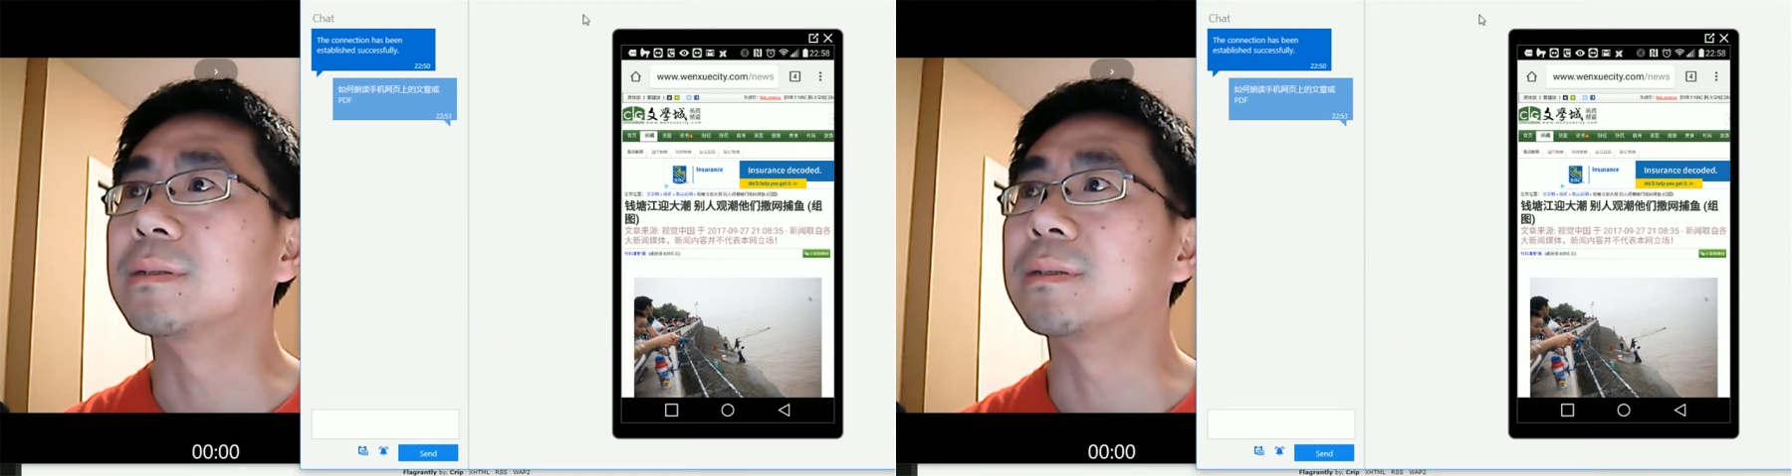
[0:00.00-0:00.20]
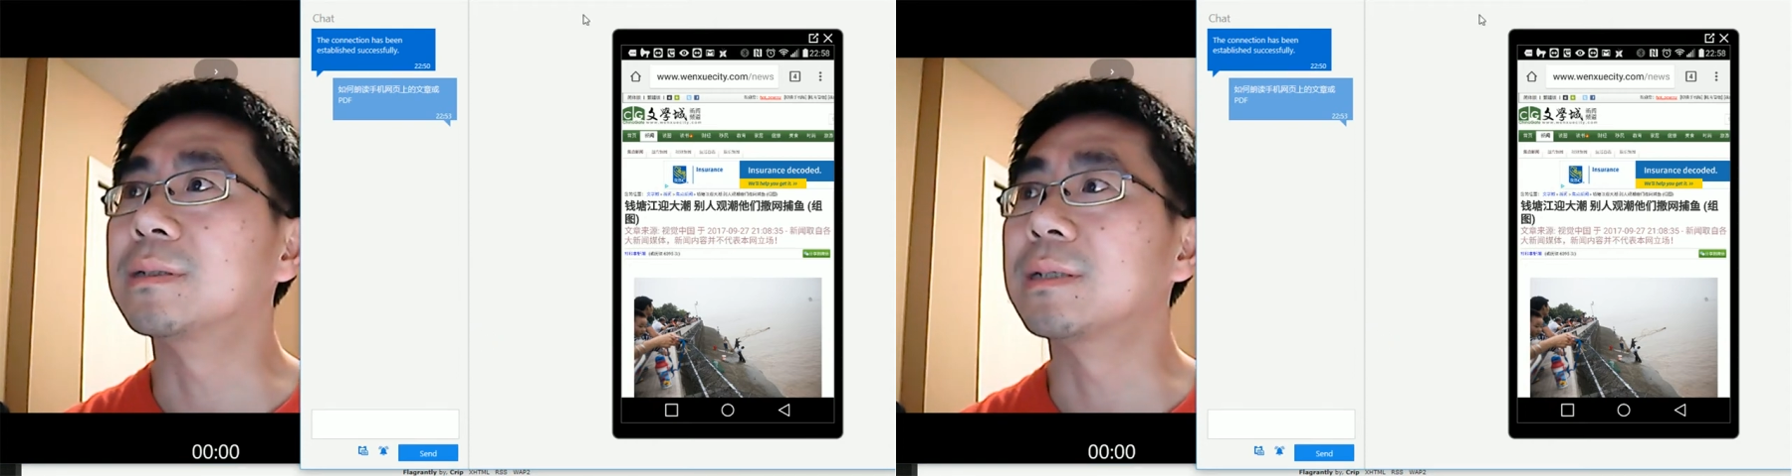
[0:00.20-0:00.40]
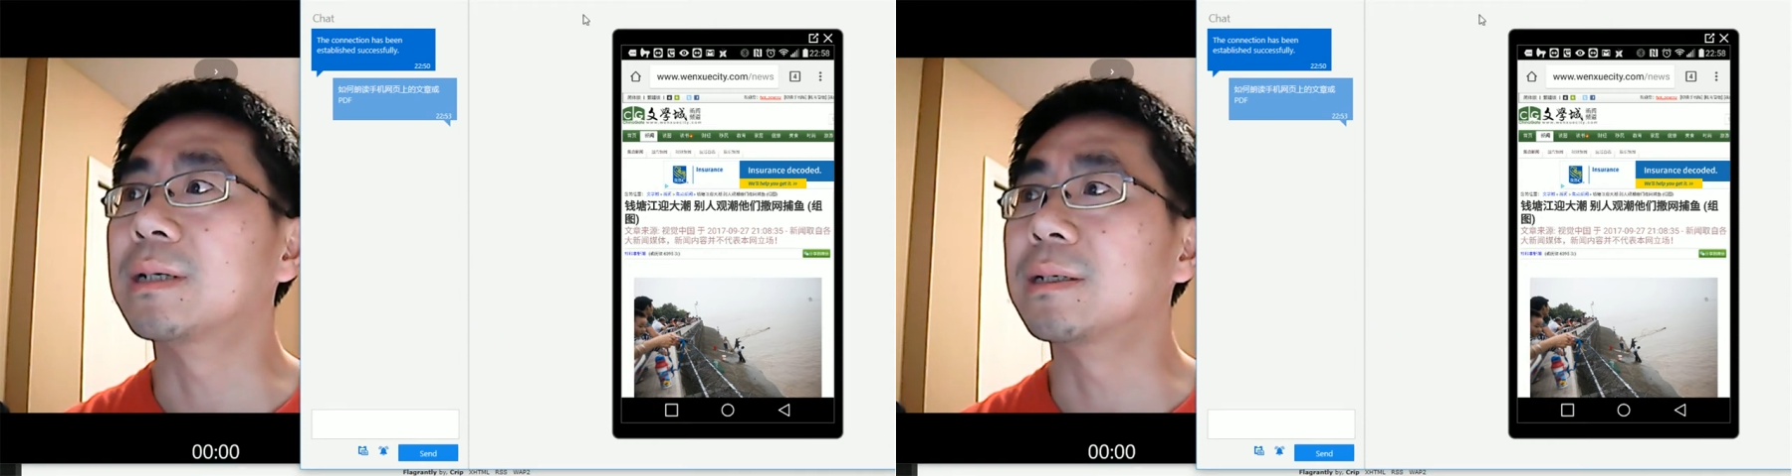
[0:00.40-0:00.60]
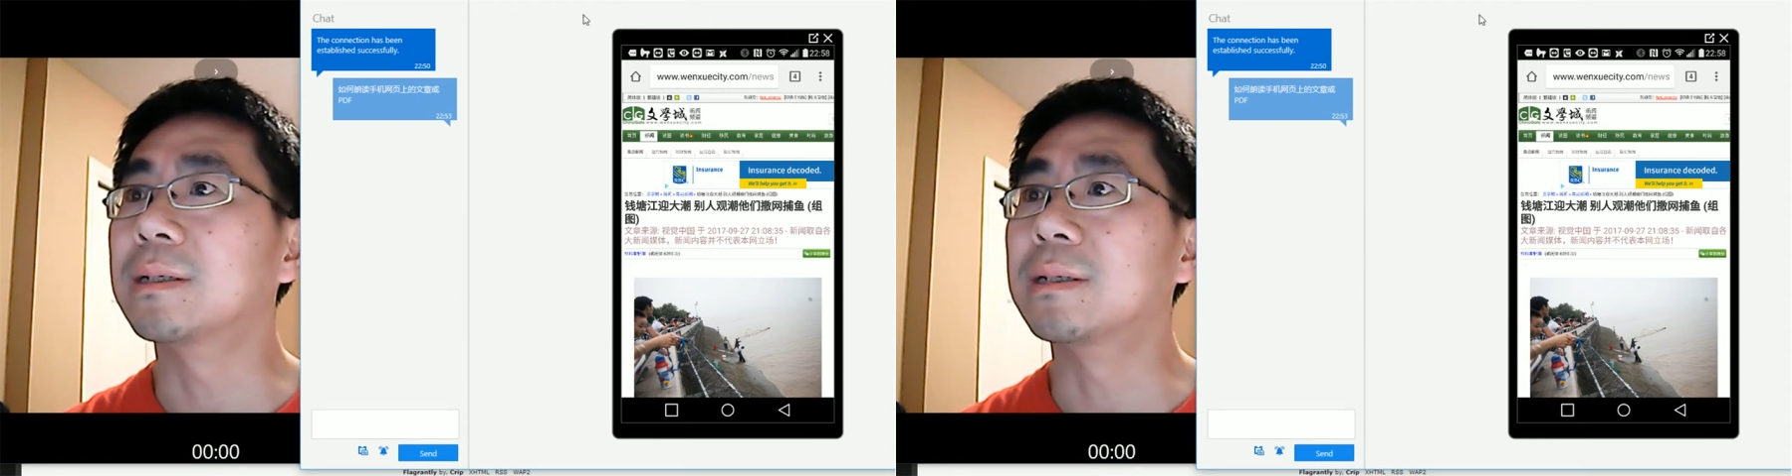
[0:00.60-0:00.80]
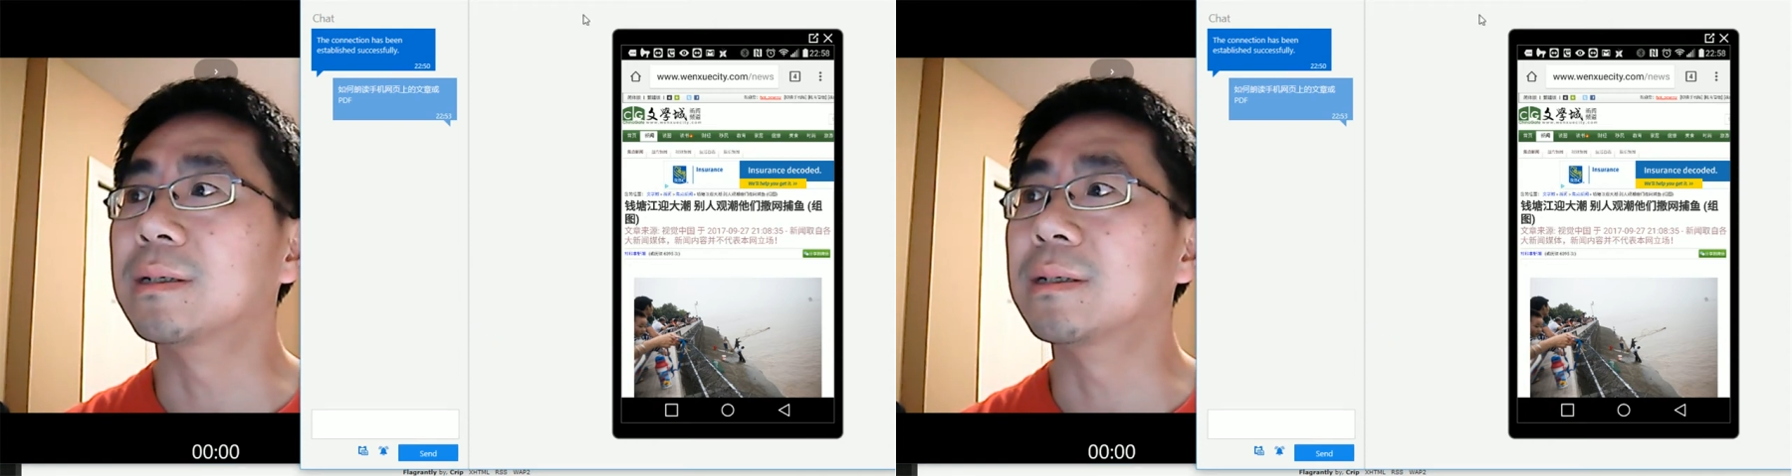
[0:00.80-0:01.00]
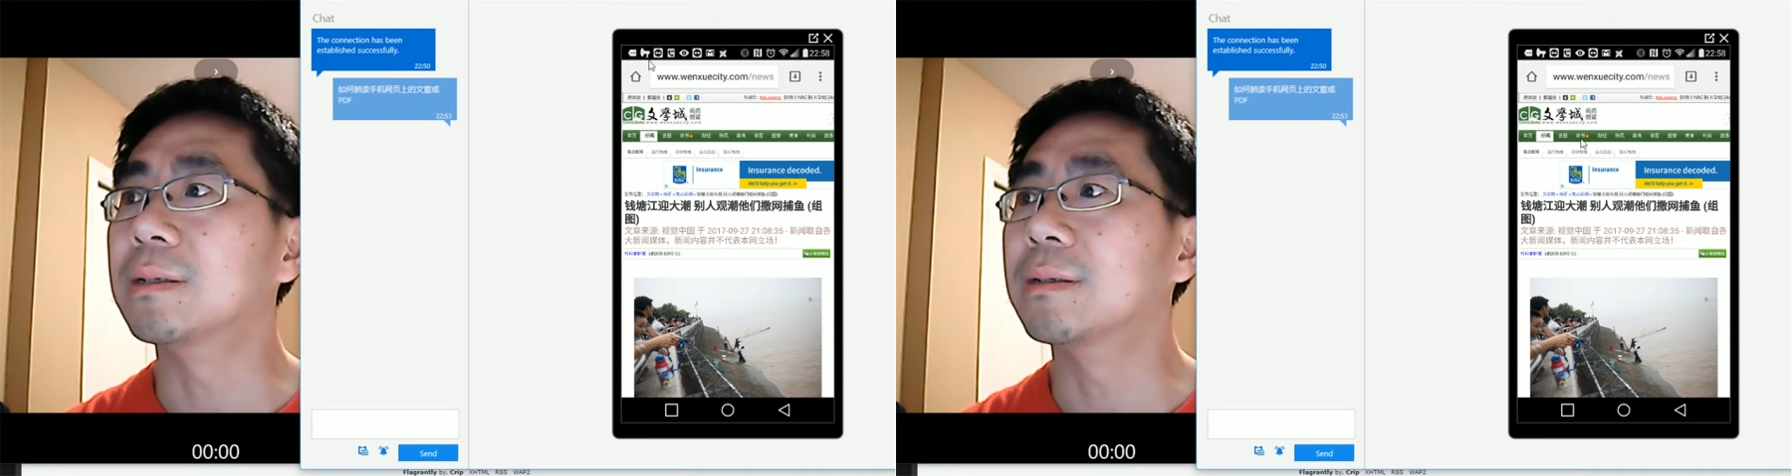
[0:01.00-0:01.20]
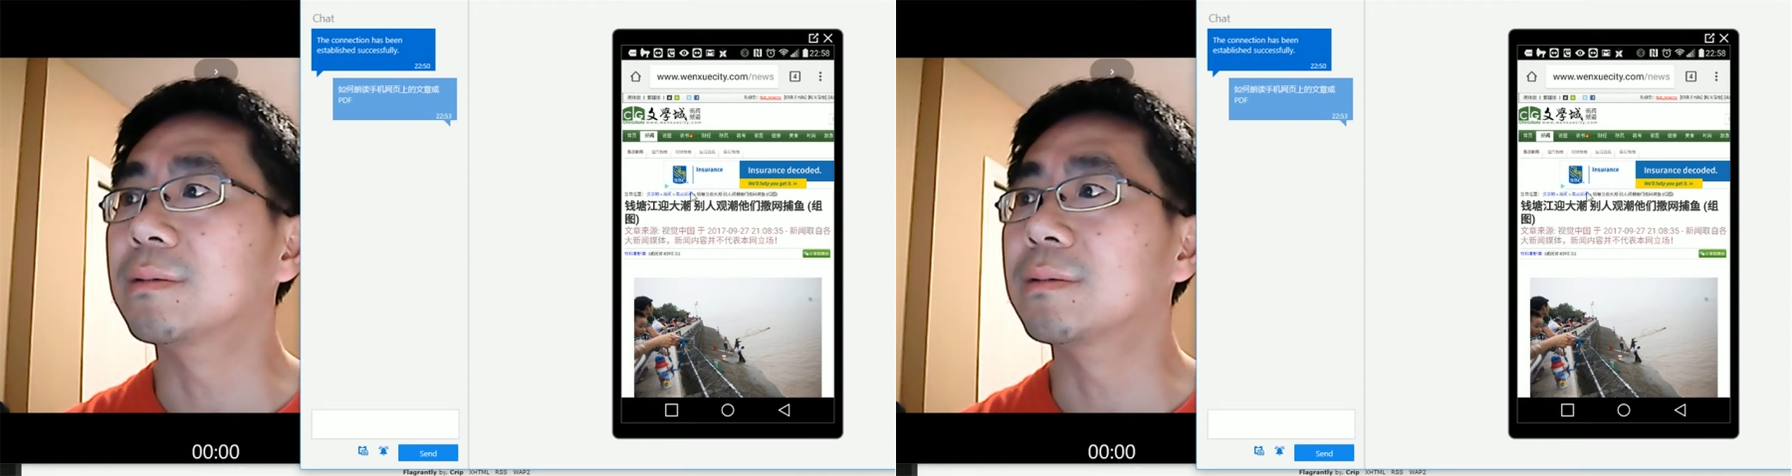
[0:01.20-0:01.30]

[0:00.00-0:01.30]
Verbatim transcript: 这样的，